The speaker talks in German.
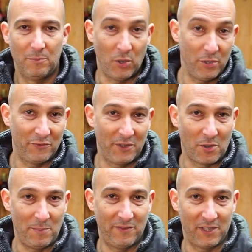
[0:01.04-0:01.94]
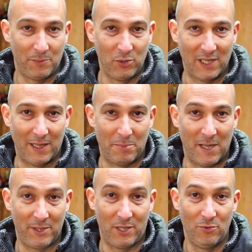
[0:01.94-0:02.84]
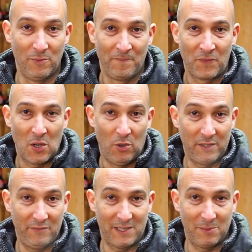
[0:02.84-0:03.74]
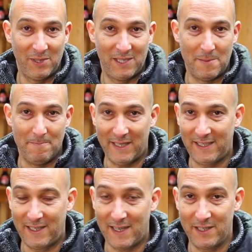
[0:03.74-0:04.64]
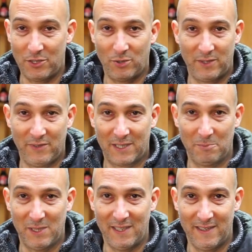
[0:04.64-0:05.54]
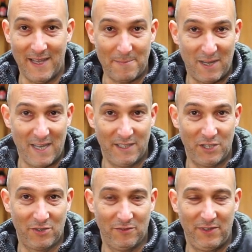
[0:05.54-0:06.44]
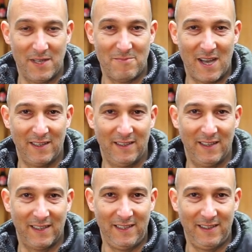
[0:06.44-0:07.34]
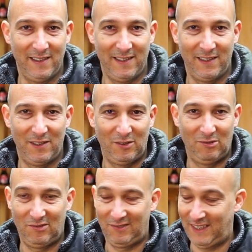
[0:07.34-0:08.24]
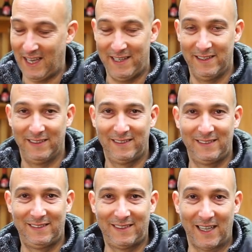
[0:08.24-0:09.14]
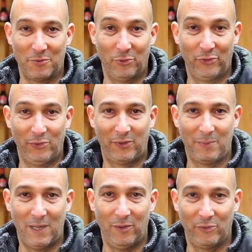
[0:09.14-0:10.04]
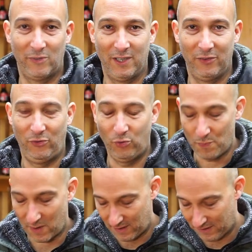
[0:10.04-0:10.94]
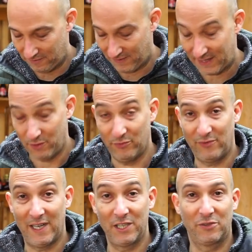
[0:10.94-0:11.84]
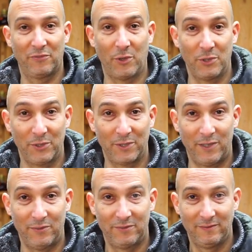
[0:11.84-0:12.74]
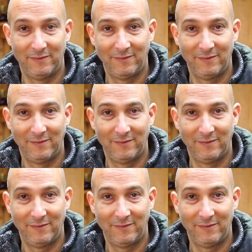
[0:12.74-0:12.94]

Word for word: Moin und willkommen bei Westmünsterland Barbecue. Heute wird es ein bisschen mexikanisch, heute wird es ein bisschen japanisch. Wir machen richtig geile Tacos und zwar aus super Wagyu-Fleisch. Freut euch drauf.